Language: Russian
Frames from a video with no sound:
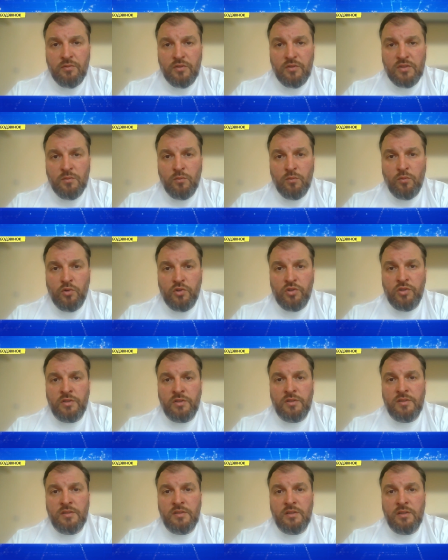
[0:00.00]
есть
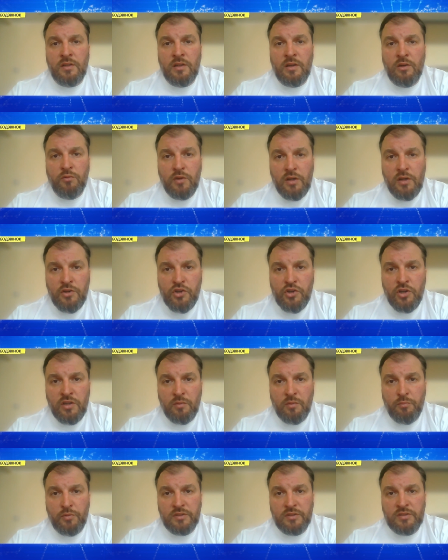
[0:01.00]
возможности для
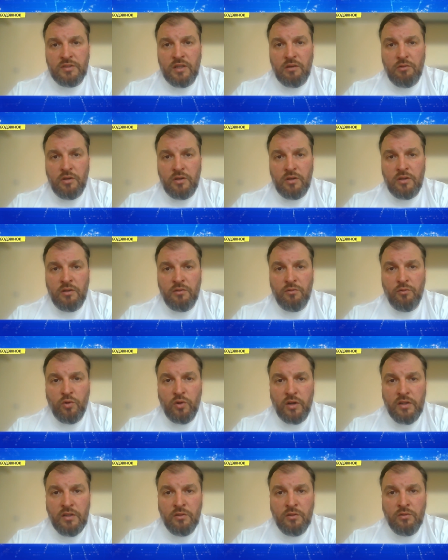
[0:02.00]
увеличения поставок и в
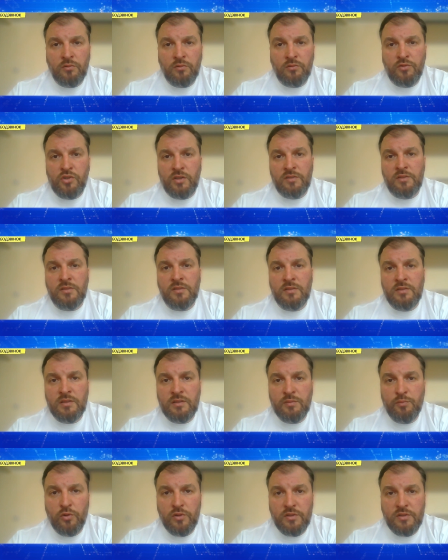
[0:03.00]
Украину, в частности с
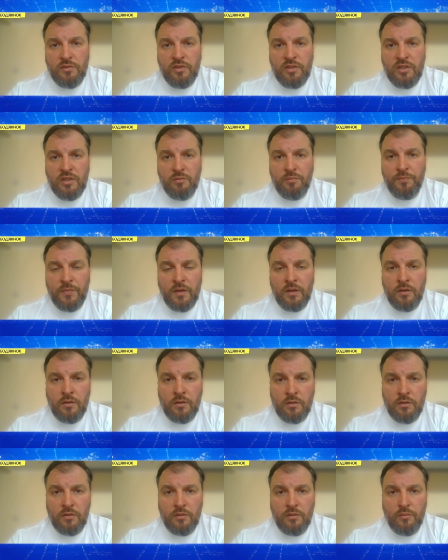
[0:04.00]
использованием
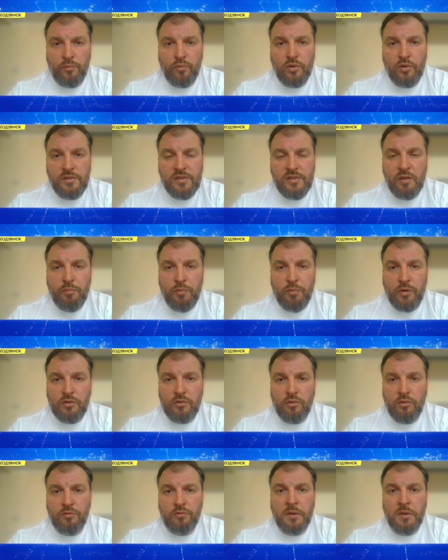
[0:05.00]
польских
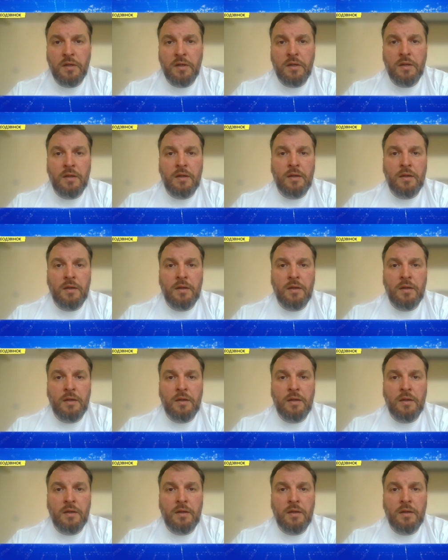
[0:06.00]
портов,